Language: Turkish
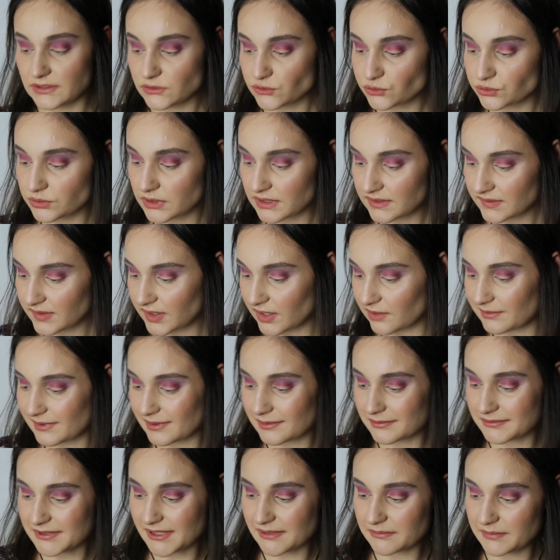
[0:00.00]
şu an
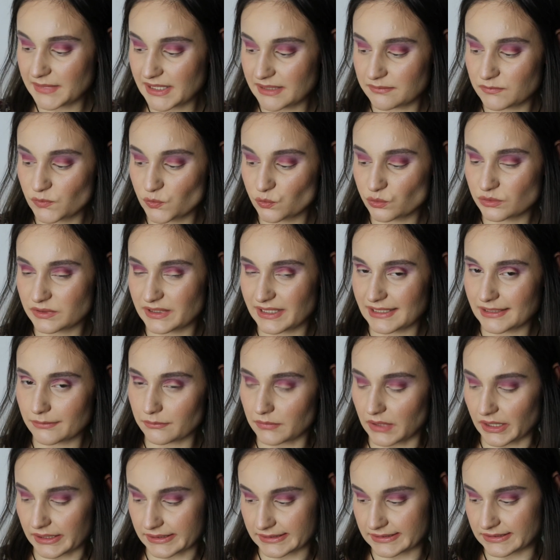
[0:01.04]
tamamen memnun değilim
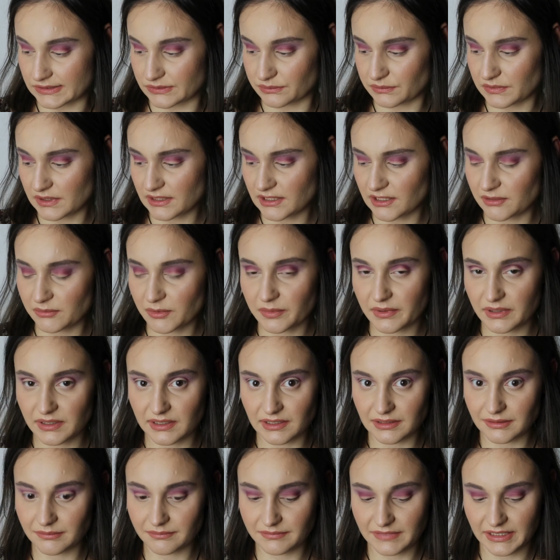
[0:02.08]
makyajımdan ama
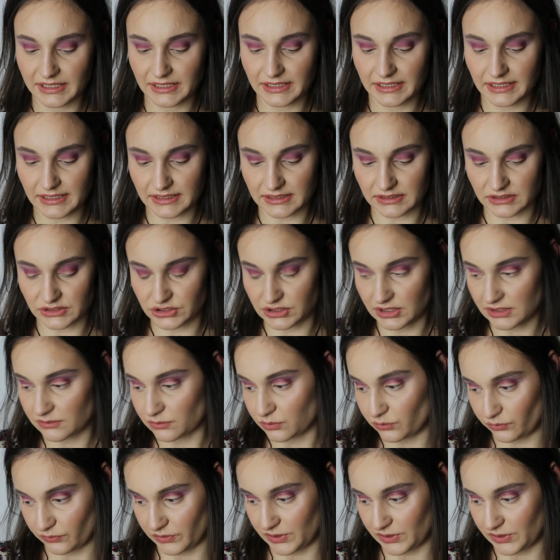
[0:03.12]
bakalım nereye gidecek bu